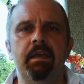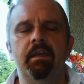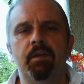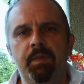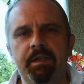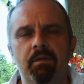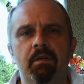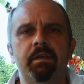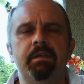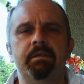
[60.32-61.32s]
Ich bitte
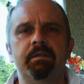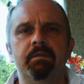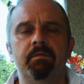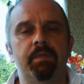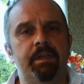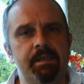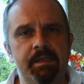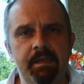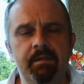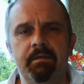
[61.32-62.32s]
euch, bitte
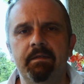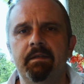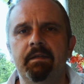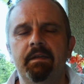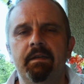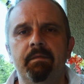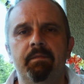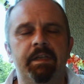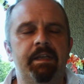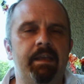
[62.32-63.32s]
Sie,
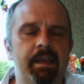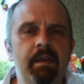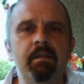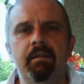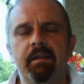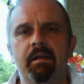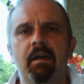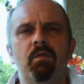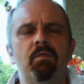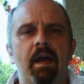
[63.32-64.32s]
bitte jeden, der
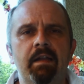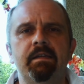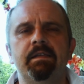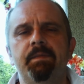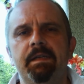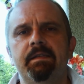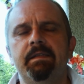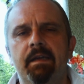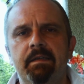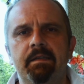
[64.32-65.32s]
auch nur ansatzweise
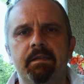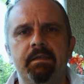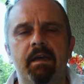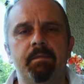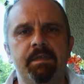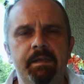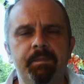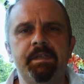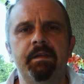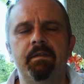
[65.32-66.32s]
Zeit hat, am
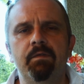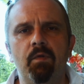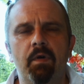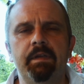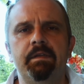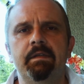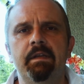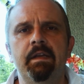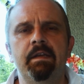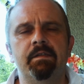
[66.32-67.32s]
17.09.
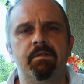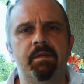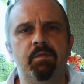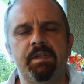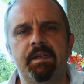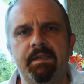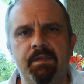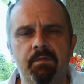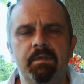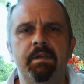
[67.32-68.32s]
zur
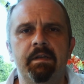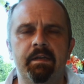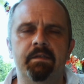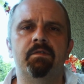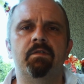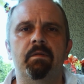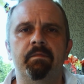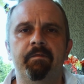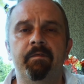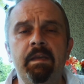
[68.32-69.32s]
Demonstration hinzukommen.
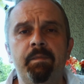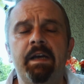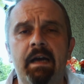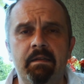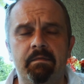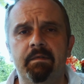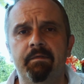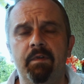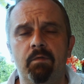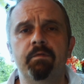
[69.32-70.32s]
Wir Piraten,
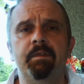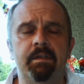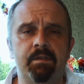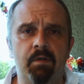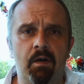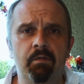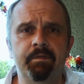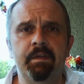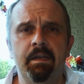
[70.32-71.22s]
wir rufen dazu auf